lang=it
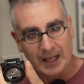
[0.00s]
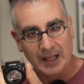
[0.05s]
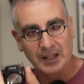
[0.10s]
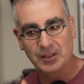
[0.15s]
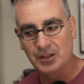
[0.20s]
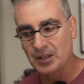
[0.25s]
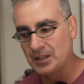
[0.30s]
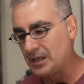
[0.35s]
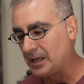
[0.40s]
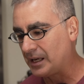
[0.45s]

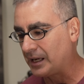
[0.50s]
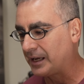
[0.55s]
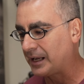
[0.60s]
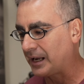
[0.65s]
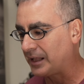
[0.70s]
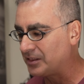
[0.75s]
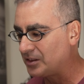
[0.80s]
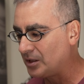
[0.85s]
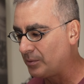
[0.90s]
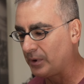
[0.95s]
lente di
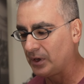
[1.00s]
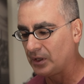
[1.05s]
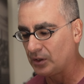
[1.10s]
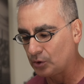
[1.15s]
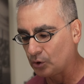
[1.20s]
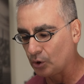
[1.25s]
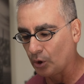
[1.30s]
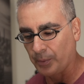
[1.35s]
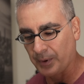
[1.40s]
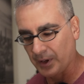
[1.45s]

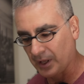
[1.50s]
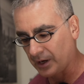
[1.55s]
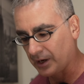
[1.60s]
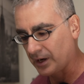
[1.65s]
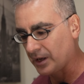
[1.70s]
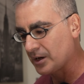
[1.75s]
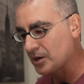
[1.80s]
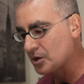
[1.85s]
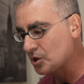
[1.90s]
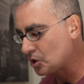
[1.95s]
ingrandimento
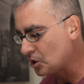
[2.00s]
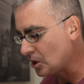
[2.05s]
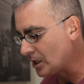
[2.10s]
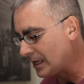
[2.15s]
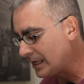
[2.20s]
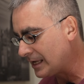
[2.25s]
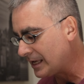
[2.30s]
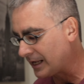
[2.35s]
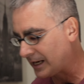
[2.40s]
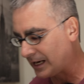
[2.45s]
per
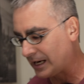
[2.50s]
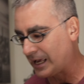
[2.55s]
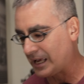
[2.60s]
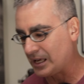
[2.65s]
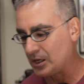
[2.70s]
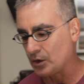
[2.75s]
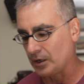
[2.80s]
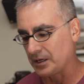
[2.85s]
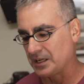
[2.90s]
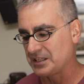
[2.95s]
sceglierle.
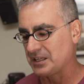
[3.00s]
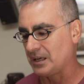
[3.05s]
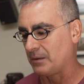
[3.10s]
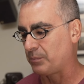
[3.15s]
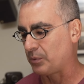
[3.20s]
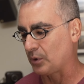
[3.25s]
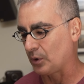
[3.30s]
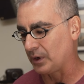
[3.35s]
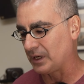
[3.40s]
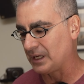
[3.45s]
Io ad
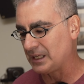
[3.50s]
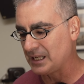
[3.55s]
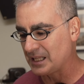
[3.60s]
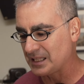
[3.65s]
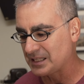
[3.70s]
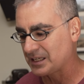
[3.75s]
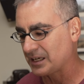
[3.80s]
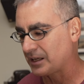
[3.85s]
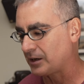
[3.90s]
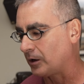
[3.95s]
esempio
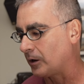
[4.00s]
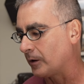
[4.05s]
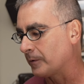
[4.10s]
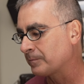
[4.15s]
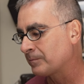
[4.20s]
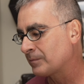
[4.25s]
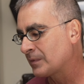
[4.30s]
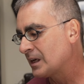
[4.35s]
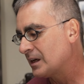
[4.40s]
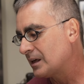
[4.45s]
inizierò
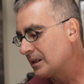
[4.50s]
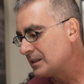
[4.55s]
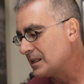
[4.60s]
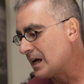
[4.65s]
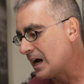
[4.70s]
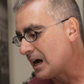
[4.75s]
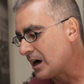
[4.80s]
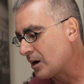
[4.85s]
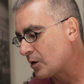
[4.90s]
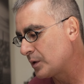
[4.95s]

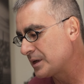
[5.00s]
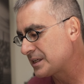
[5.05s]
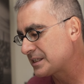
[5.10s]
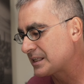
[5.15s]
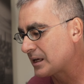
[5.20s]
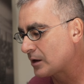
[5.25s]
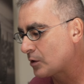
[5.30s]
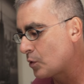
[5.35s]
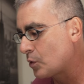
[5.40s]
da questa